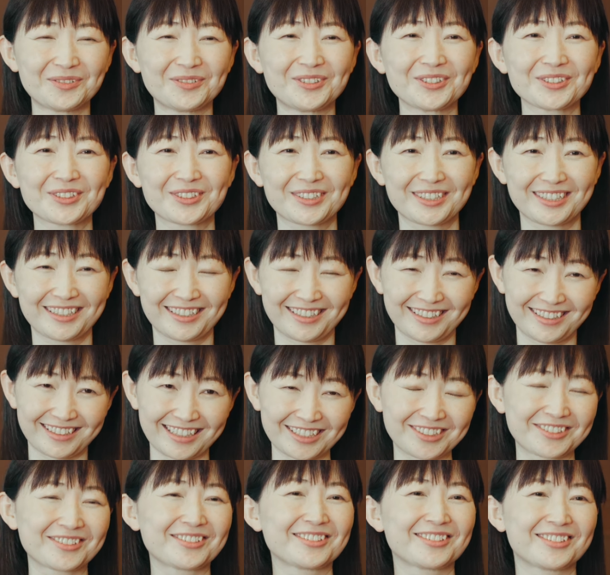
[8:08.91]
思っ
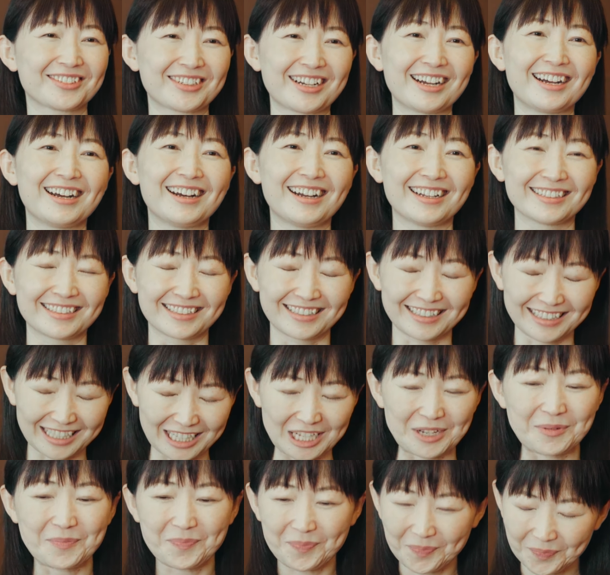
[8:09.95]
たところがあっ
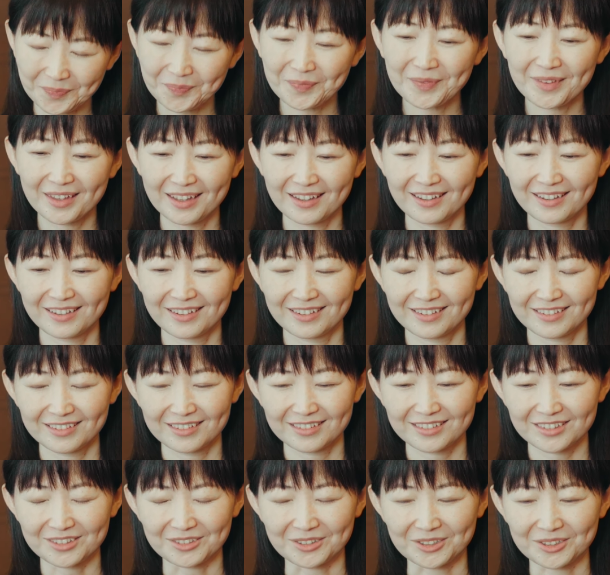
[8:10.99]
て
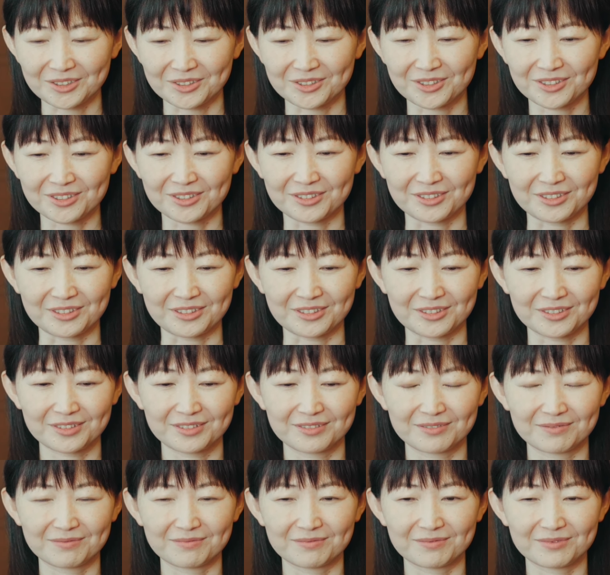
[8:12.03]
こうすご
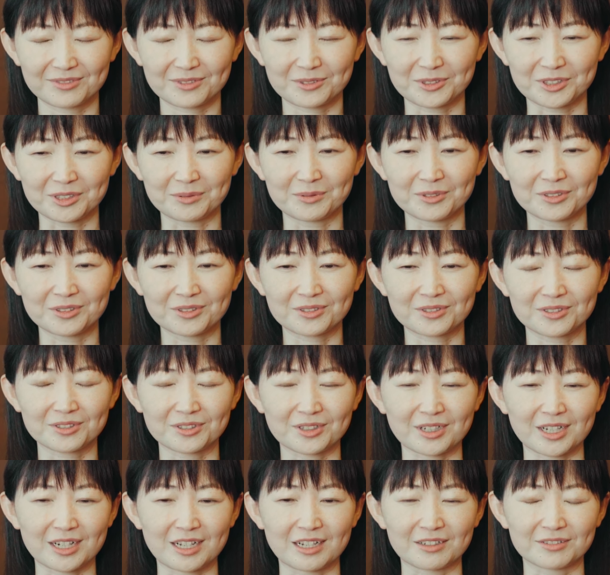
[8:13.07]
く子供の頃
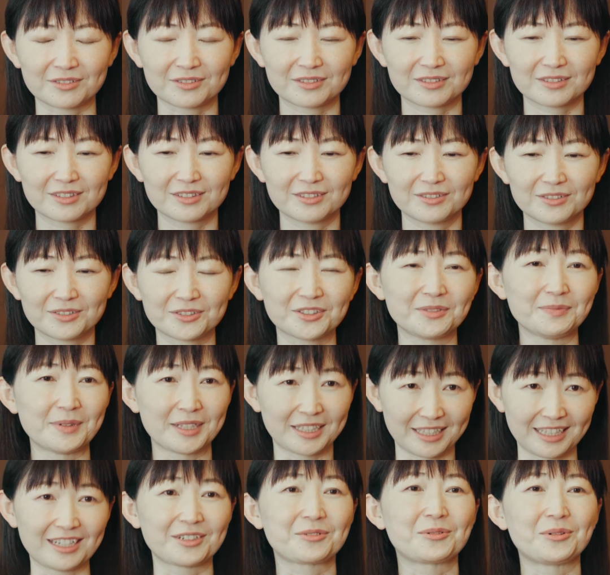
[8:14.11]
から含め
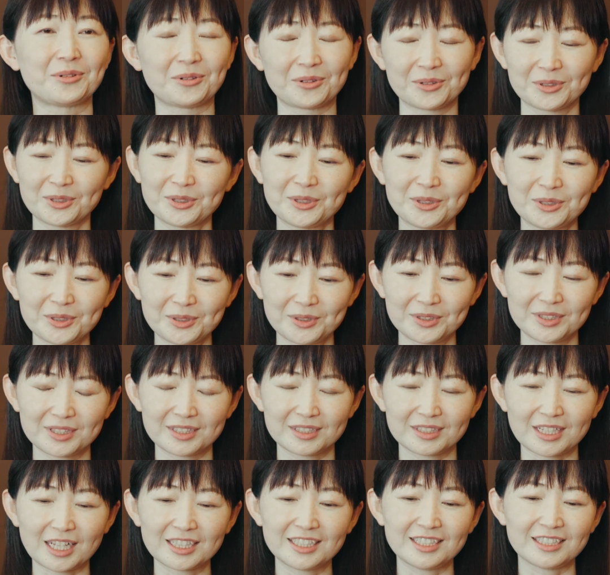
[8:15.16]
てこう
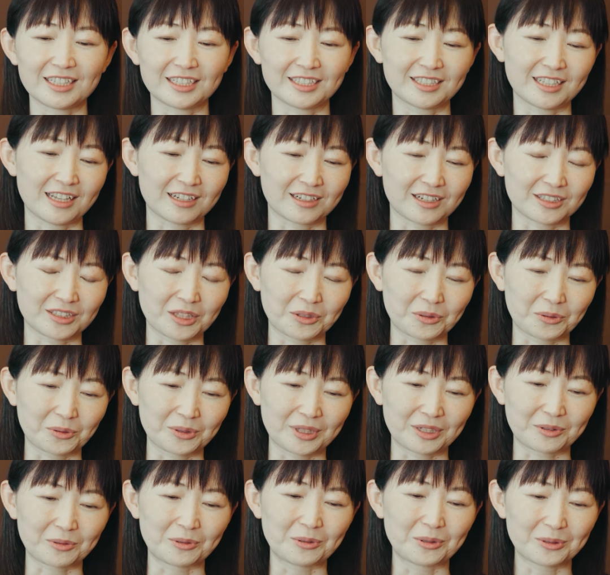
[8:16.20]
何になりたいかっていうところ
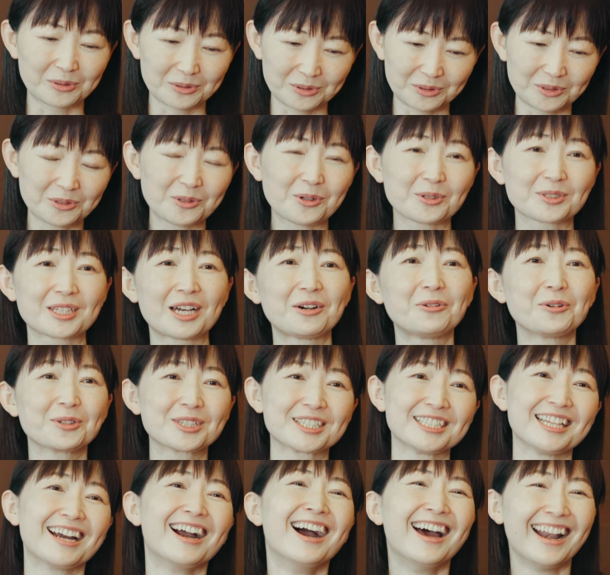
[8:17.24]
でこう右往左往
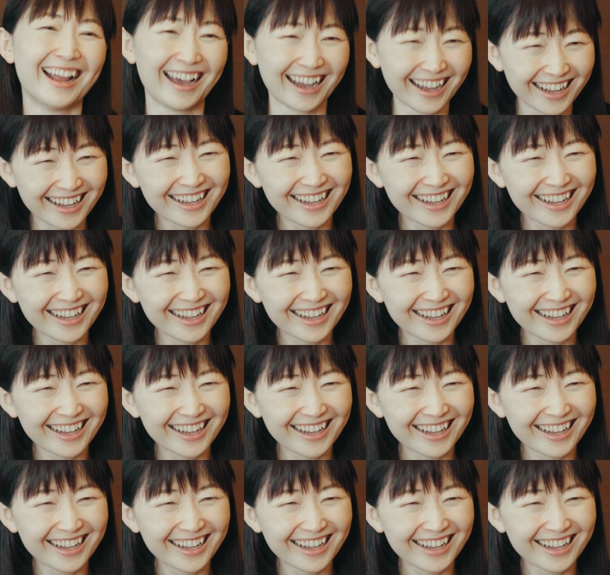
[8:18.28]
しながら